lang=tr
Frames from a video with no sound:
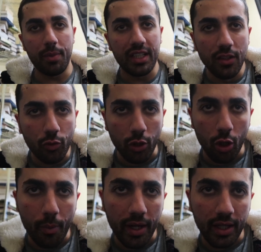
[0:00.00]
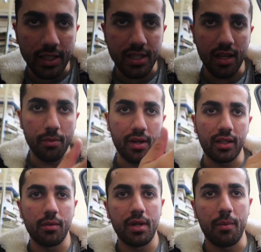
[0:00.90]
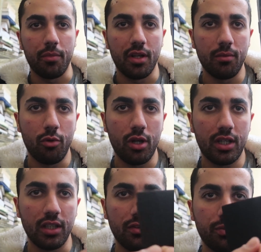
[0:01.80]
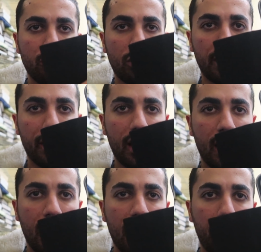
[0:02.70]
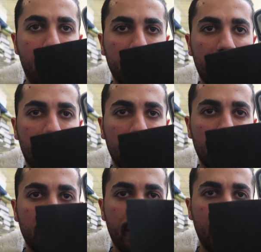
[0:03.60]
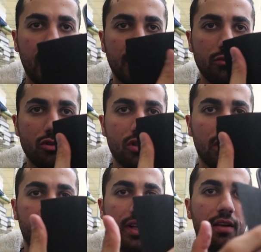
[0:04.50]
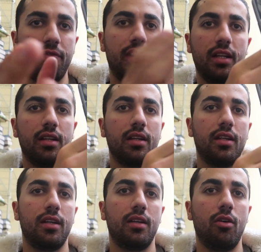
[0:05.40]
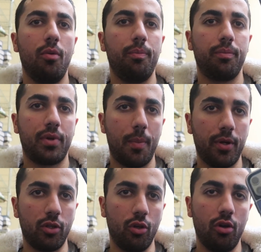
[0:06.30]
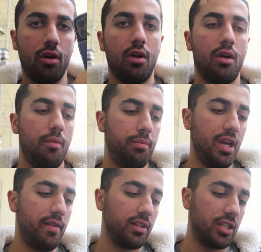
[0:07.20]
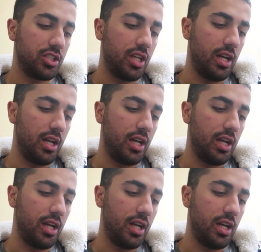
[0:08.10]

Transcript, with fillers: de bir kılıf kullanıyorum arkadaşlar. Adamlar reklamını yapmayalım. Böyle kılıf. Buradan da banka kartlarım, ehliyetim, cüzdanım falan filan. Hop kapanıyor. Bir avantajı